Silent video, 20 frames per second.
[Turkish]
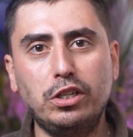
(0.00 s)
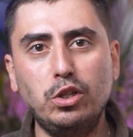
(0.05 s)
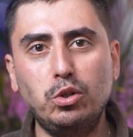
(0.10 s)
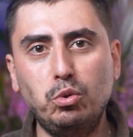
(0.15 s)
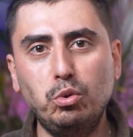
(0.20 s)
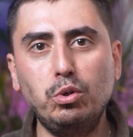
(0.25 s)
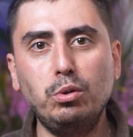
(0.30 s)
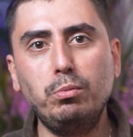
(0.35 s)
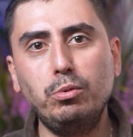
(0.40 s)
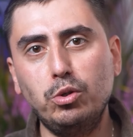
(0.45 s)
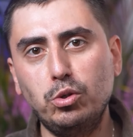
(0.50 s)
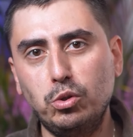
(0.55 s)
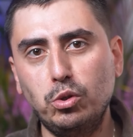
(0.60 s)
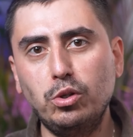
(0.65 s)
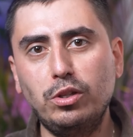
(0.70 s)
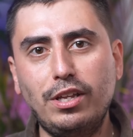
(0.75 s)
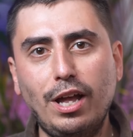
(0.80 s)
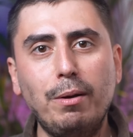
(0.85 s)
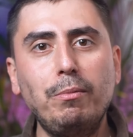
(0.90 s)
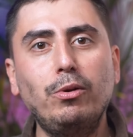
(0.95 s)
ki
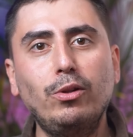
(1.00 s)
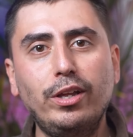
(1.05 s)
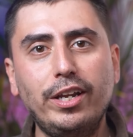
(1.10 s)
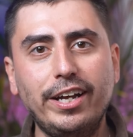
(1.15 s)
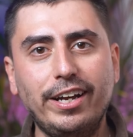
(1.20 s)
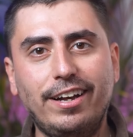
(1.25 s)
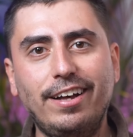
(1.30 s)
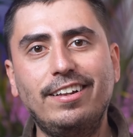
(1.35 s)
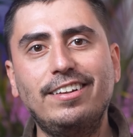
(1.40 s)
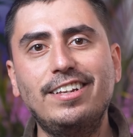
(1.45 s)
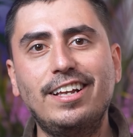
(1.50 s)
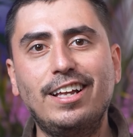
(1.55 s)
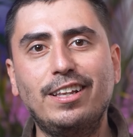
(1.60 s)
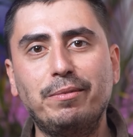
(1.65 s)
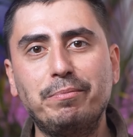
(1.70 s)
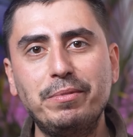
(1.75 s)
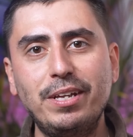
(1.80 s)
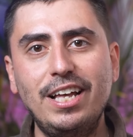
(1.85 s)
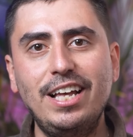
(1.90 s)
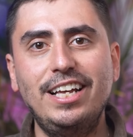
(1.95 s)
durumunuzu tam olarak
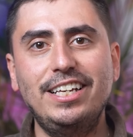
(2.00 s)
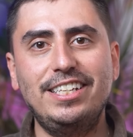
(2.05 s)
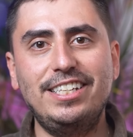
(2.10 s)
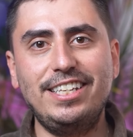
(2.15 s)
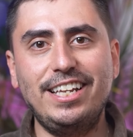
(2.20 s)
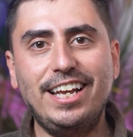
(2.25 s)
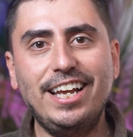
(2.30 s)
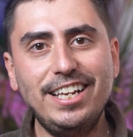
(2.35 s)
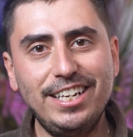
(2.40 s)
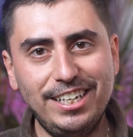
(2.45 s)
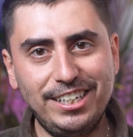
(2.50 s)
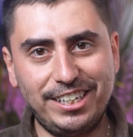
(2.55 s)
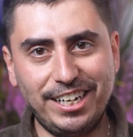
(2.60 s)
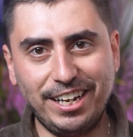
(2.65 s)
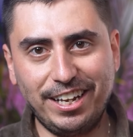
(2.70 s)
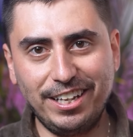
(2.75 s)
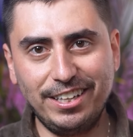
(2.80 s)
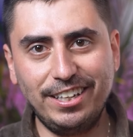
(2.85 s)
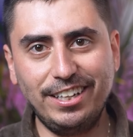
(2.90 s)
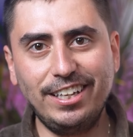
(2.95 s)
anlayalım. Size en iyi
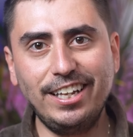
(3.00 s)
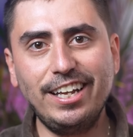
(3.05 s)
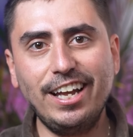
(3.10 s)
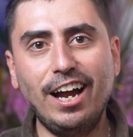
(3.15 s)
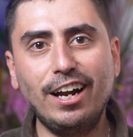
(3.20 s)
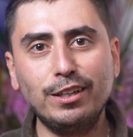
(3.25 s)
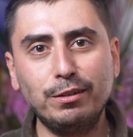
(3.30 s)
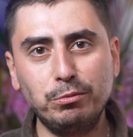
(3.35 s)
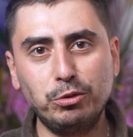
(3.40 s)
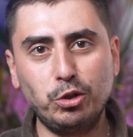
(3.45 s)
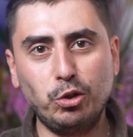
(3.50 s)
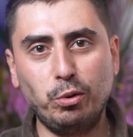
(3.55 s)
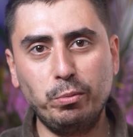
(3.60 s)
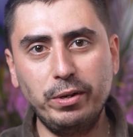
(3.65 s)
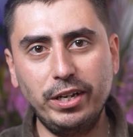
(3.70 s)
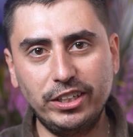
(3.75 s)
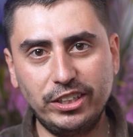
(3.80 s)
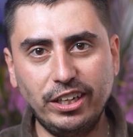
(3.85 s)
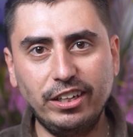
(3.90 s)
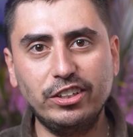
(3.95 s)
şekilde de yardımcı
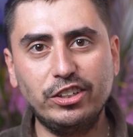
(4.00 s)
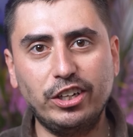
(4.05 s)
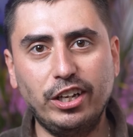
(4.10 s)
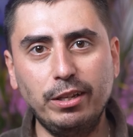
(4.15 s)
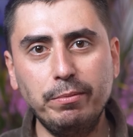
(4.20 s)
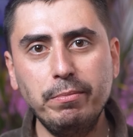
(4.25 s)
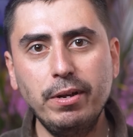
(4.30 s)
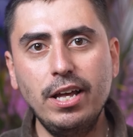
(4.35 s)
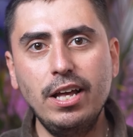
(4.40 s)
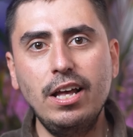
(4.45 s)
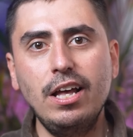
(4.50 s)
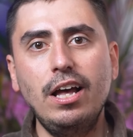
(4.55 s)
olmaya çalışalım.